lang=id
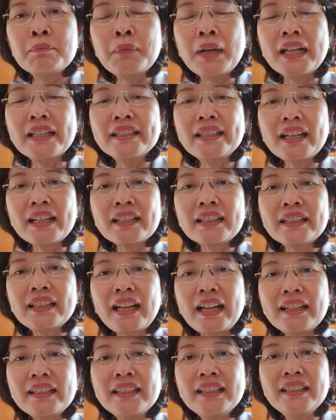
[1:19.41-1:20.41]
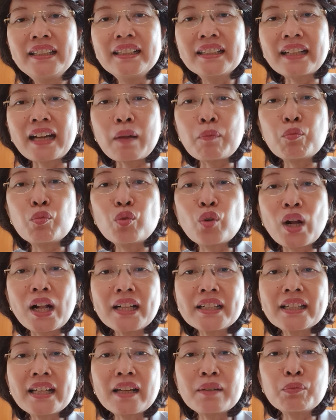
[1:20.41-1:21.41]
banyak yang didera
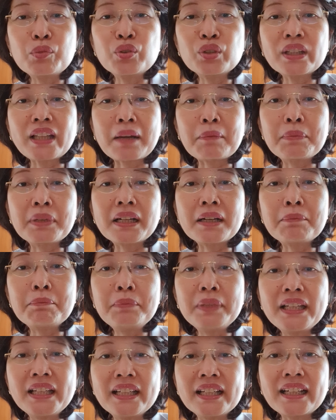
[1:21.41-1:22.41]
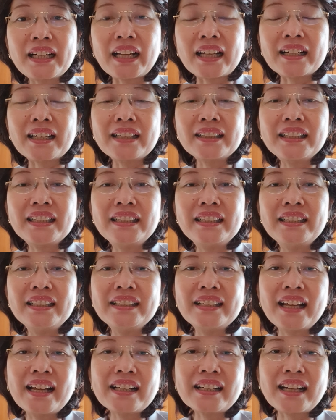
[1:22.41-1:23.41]
mual dan muntah berlebih karena
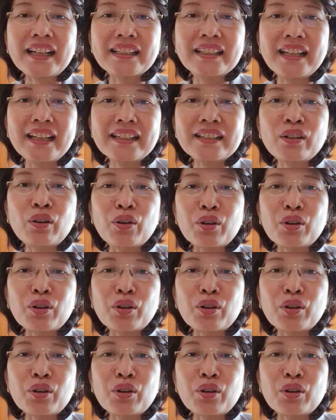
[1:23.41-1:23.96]
tingginya kadar